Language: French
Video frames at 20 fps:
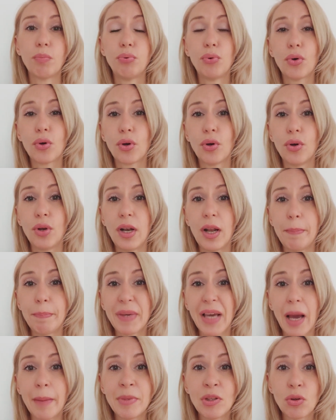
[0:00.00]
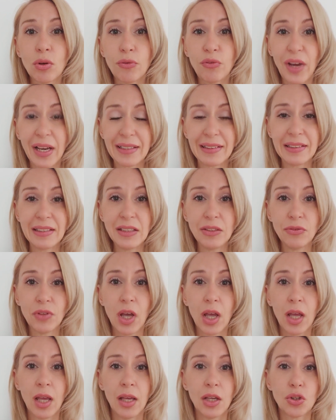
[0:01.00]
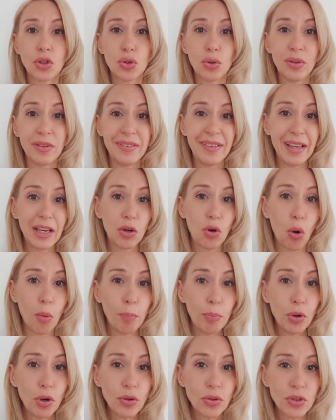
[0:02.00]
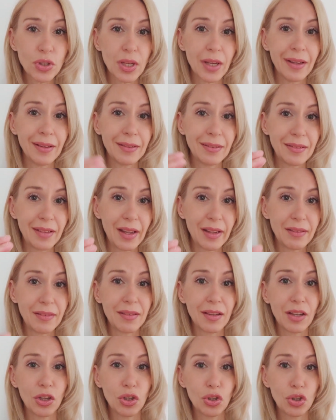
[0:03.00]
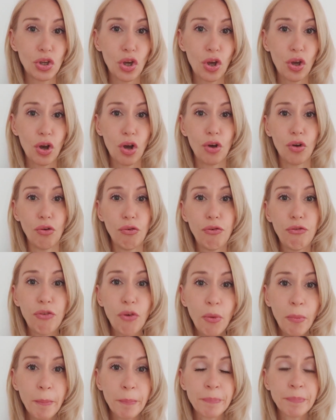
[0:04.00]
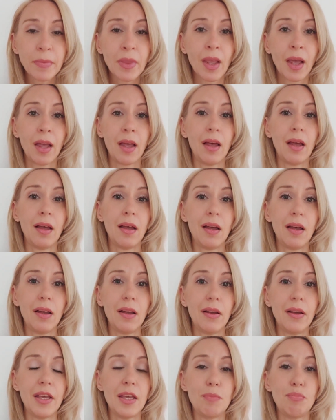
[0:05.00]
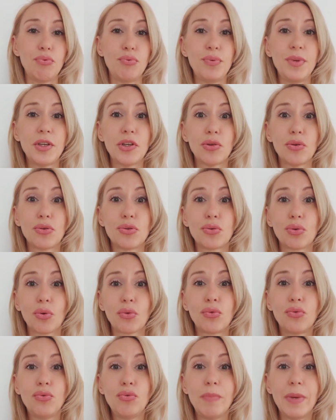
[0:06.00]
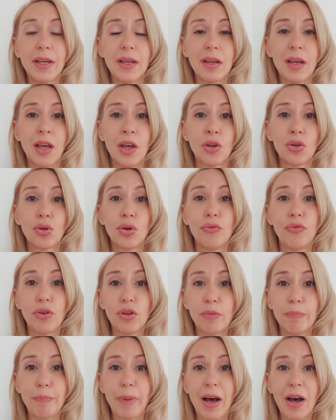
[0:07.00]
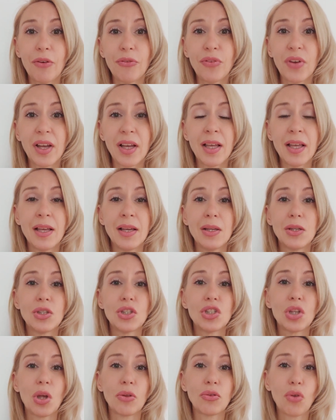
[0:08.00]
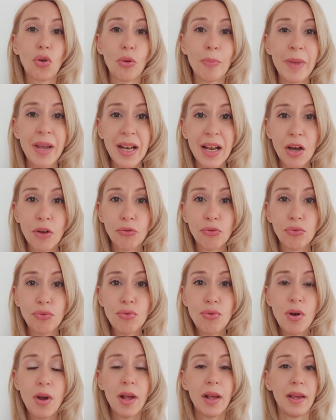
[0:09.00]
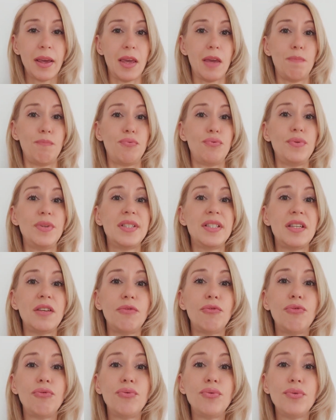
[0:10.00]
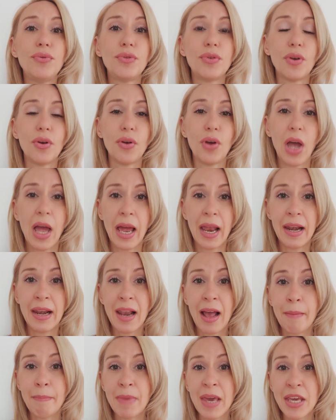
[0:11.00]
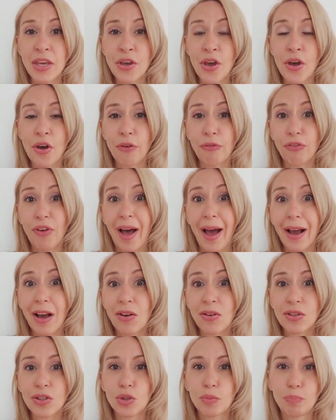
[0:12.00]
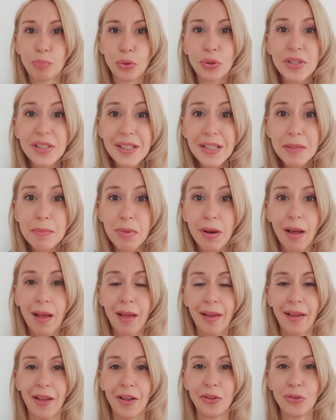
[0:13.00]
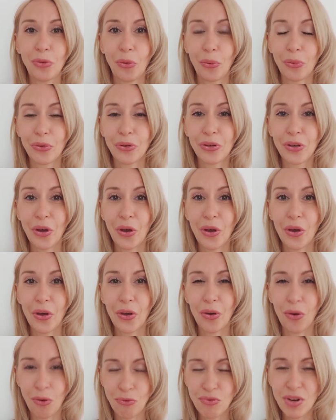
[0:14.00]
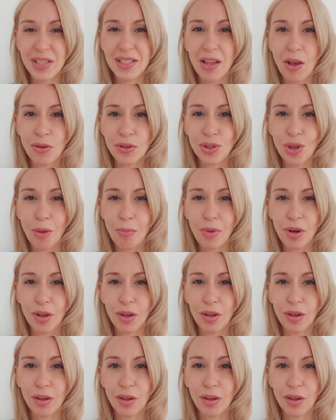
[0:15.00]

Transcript: pour, que la pyramide olfactive se décompose, tête, cœur, fond, euh, et puis que surtout, ben, que votre parfum s'entremêle à vous et puis diffuse la meilleure fragrance possible. Donc, euh, on voit ça ensemble,